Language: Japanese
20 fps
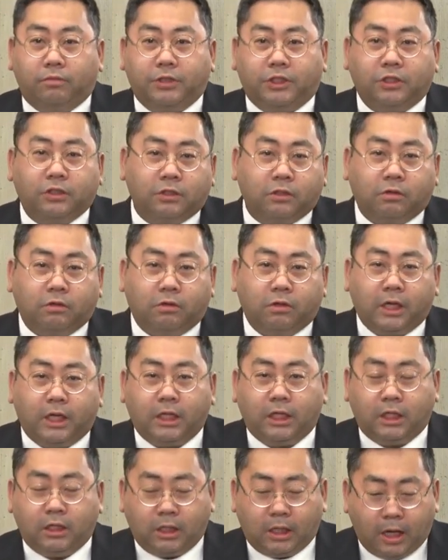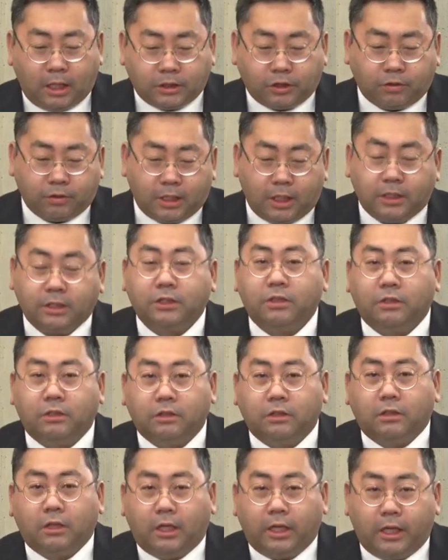美術工芸品が所在す
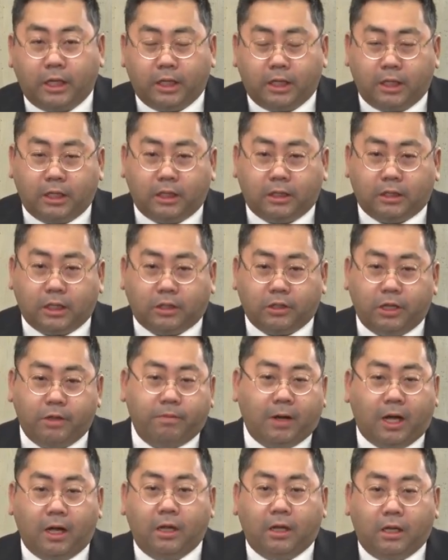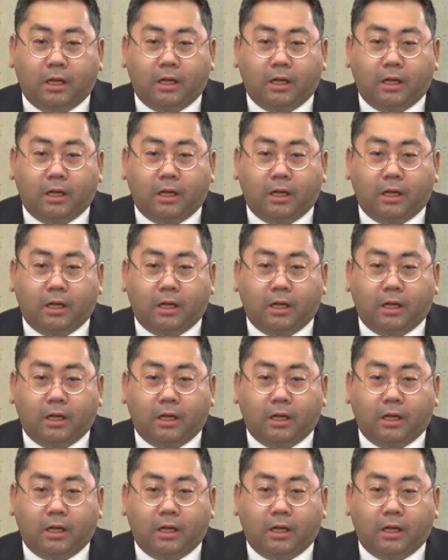る、え例えば、